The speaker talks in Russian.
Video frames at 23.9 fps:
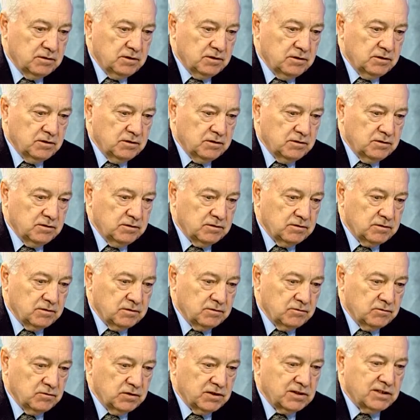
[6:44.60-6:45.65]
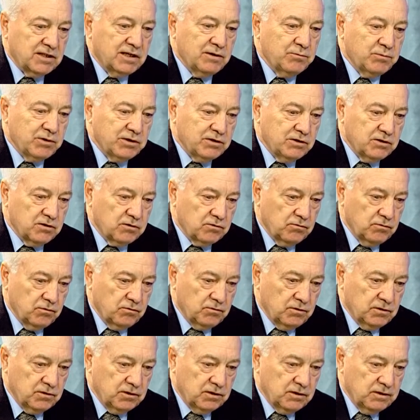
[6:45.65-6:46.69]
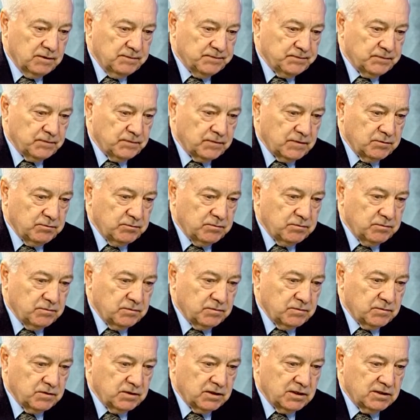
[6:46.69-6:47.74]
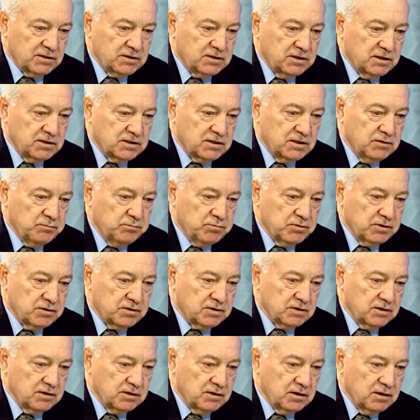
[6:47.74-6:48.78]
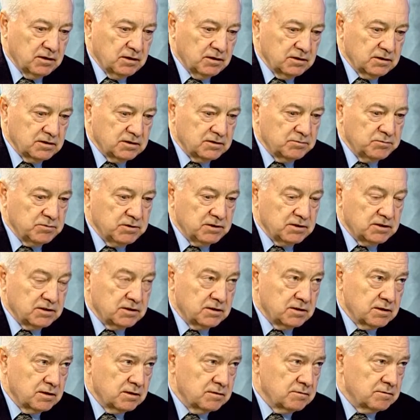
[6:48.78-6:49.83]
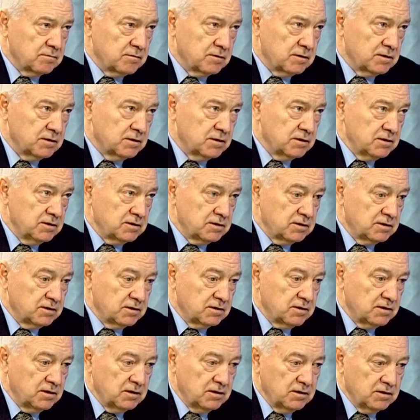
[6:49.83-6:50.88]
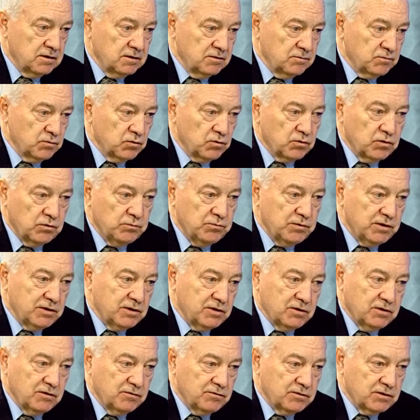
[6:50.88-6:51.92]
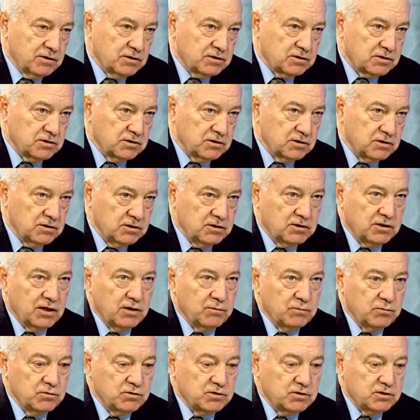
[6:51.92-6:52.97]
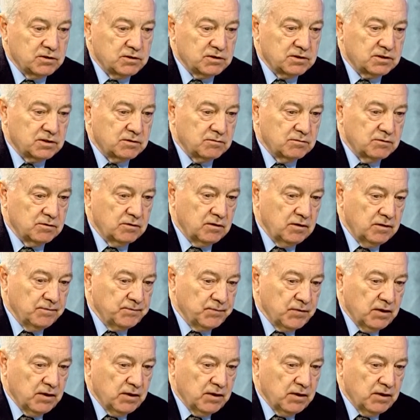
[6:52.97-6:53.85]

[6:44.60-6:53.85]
или откомандированы гражданский персонал с министерств различных, много медиков наших и там участвовало.